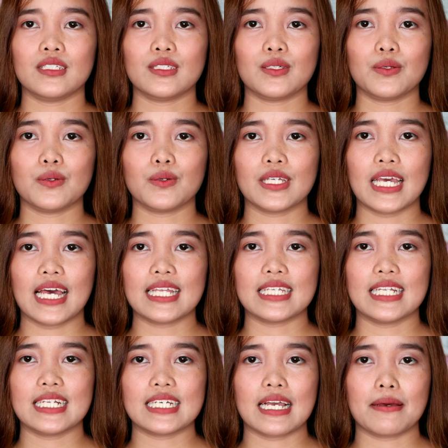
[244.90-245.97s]
So,
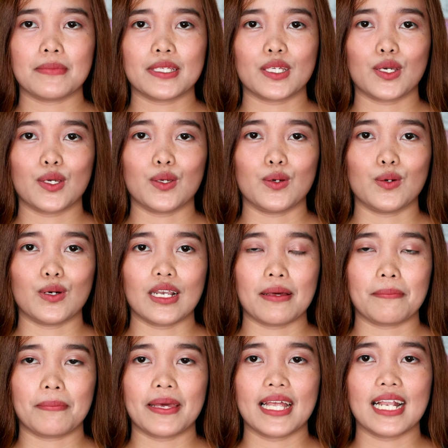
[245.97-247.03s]
yan, ginagamit ko yung
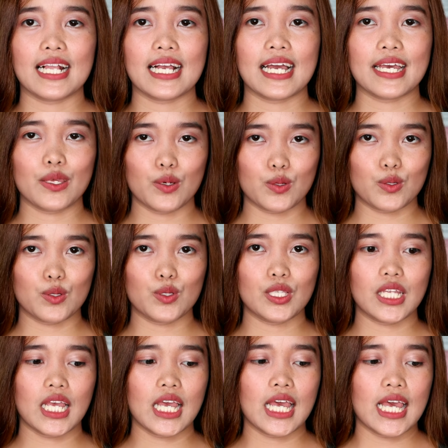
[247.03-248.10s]
lapel
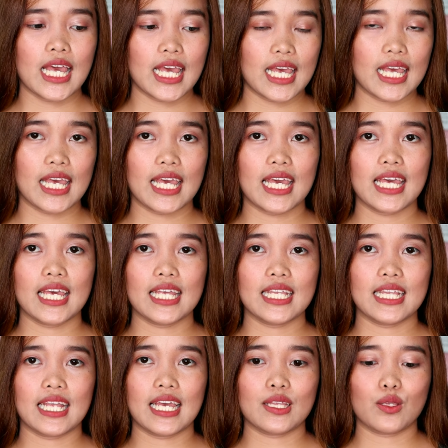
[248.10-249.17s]
ngayon
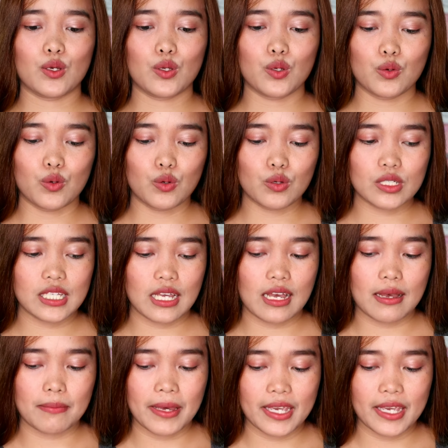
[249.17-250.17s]
and ito yung sa